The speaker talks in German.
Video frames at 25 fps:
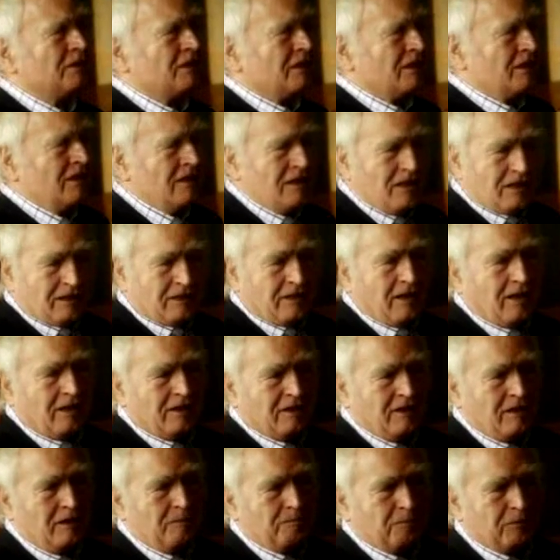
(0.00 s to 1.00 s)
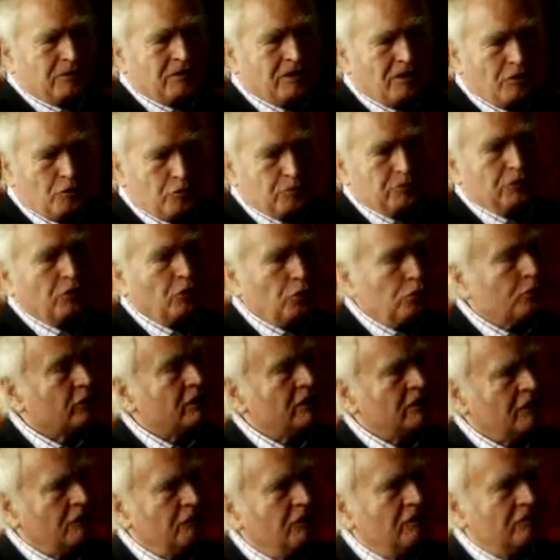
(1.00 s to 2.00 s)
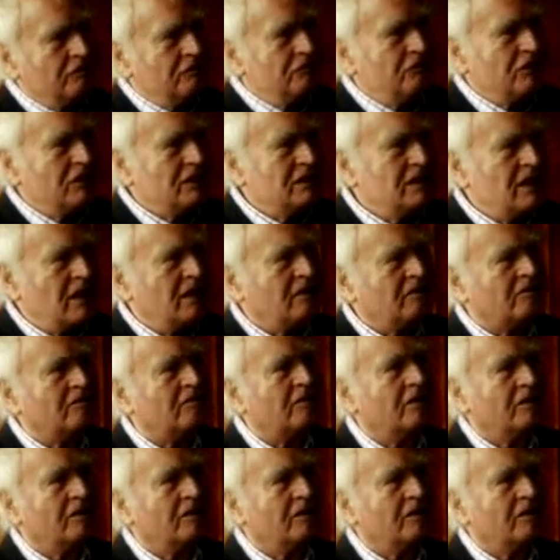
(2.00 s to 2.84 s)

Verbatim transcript: die Geliebte, über die Ulrike wissen wir nichts.